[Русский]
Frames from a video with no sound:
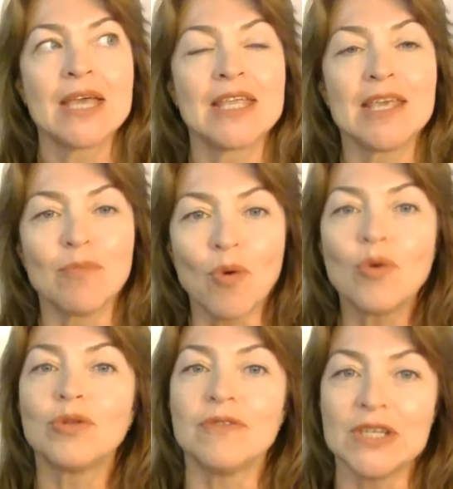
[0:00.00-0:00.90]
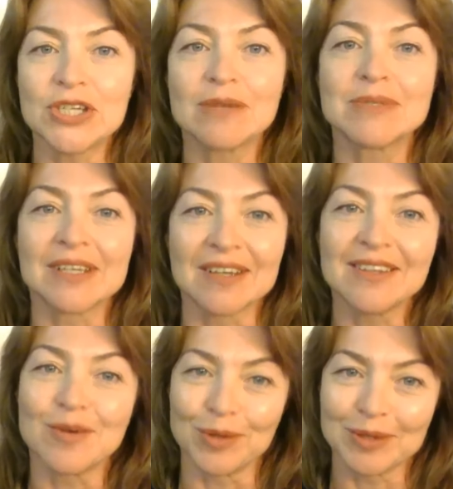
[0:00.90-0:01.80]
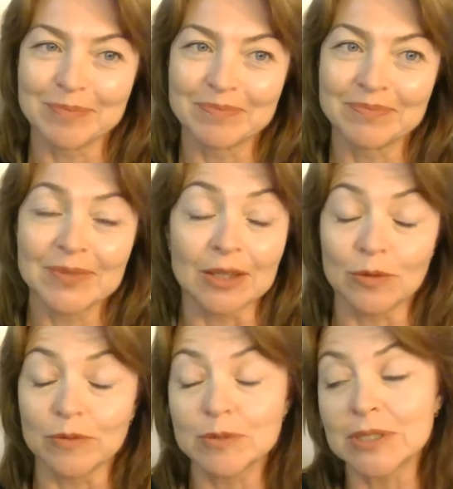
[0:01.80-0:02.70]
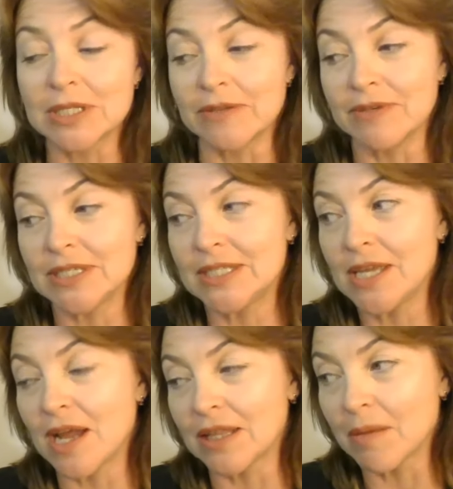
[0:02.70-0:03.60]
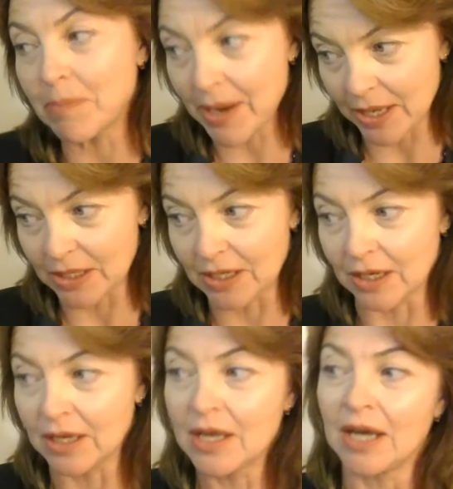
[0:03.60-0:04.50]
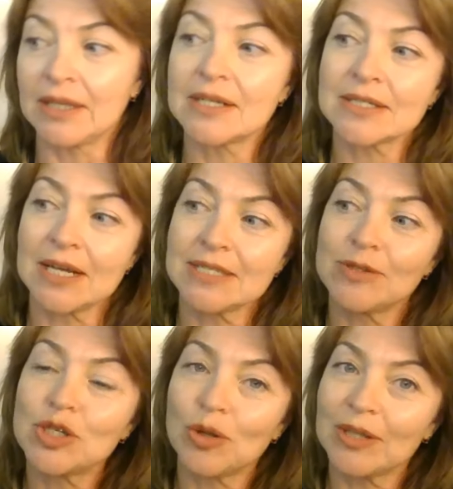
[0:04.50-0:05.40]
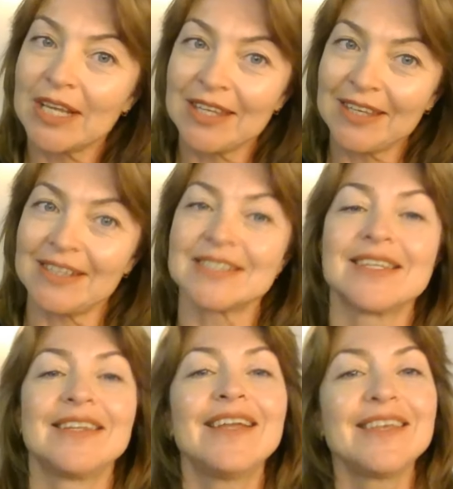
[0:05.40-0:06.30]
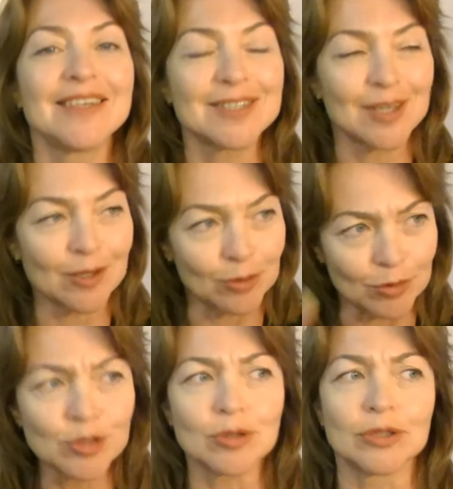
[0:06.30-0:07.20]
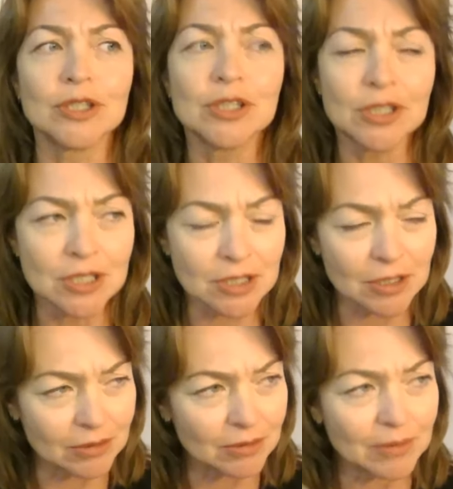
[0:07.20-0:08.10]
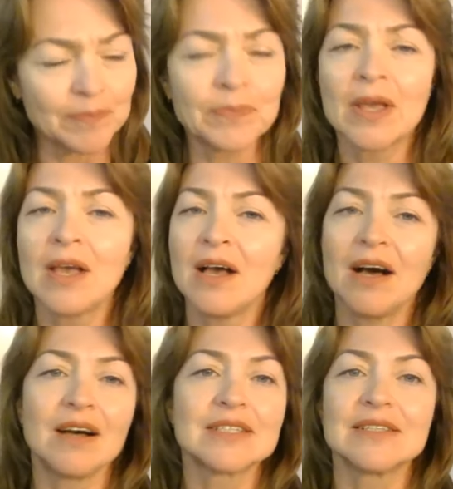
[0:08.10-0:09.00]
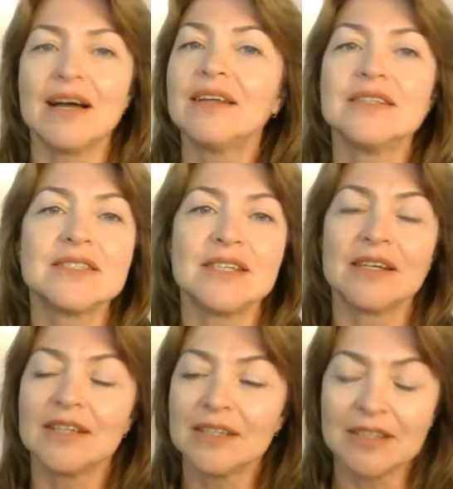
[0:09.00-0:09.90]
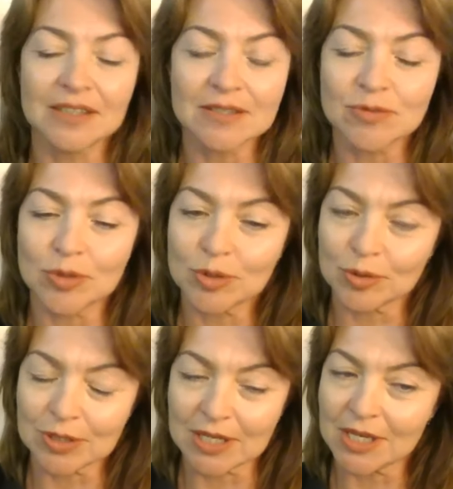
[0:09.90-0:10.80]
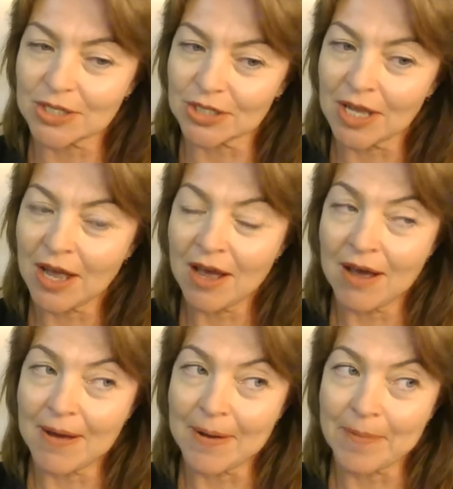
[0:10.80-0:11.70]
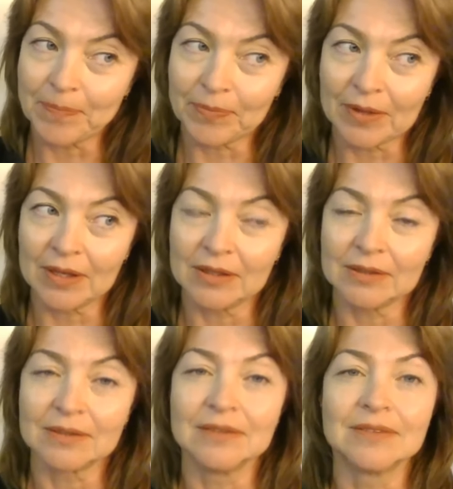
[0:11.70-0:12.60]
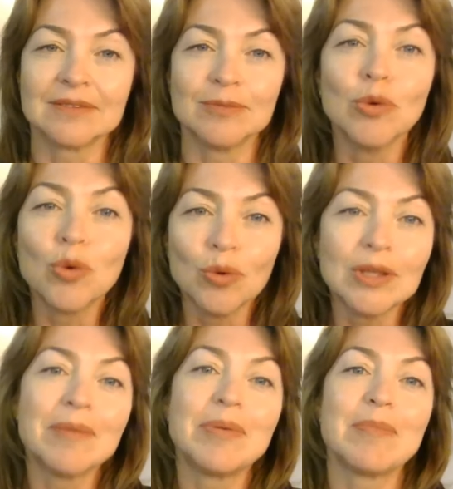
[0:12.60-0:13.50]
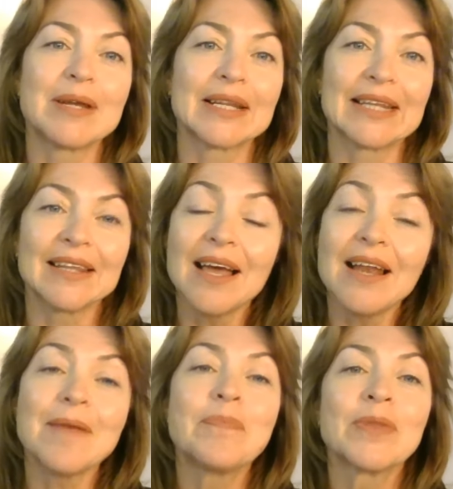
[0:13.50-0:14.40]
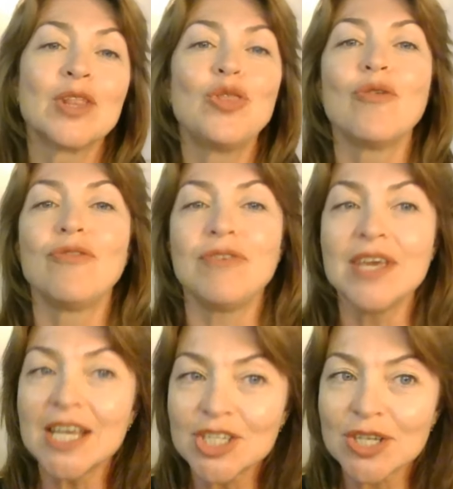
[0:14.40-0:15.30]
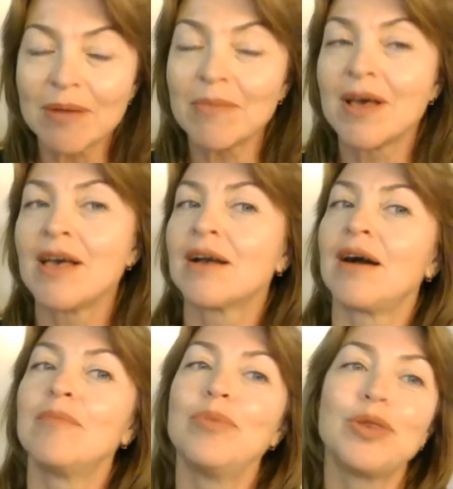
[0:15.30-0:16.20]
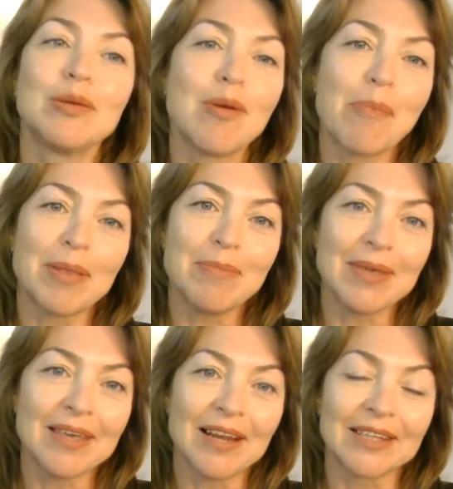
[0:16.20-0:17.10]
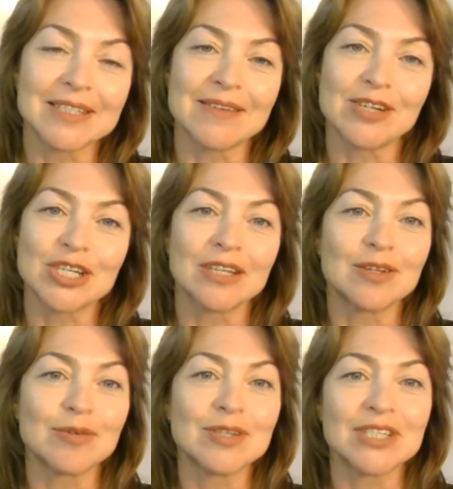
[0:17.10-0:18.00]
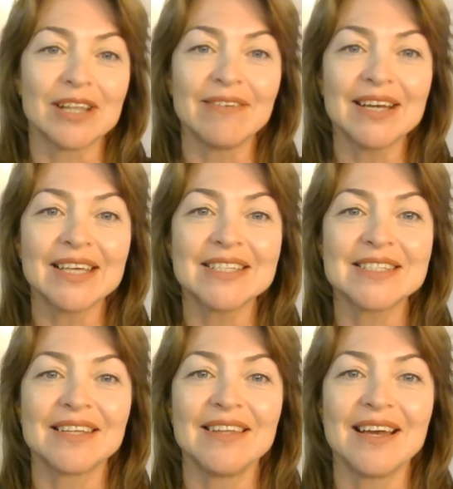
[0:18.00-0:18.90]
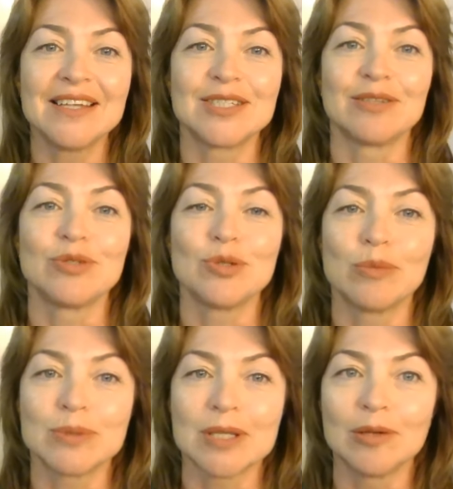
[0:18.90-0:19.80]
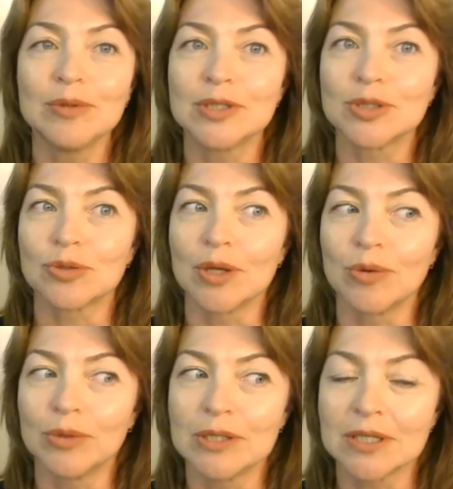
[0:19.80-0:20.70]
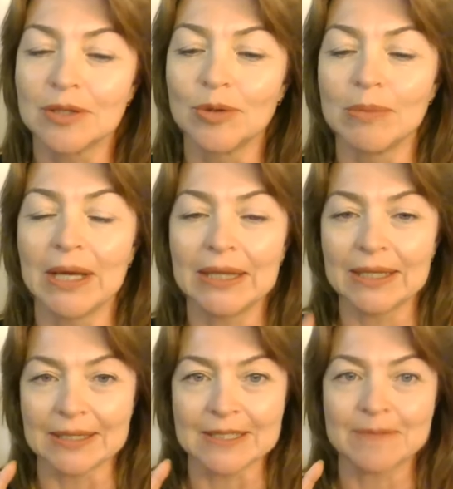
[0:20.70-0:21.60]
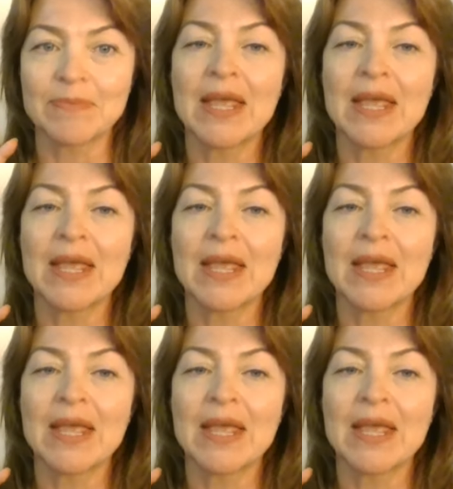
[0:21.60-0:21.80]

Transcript: не могут вечером закрыть рот. Нет, ну в смысле, весь день она паинька. Она рассказывает, что она не ест. Она не ест картошку, она не ест эм, а, сладости, она не ест все, что содержит эм, э, муку, например, и так далее. Но вечером как будто бы подменили. Это совершенно другой человек и съедается все абсолютно, что находится дома. Это раз.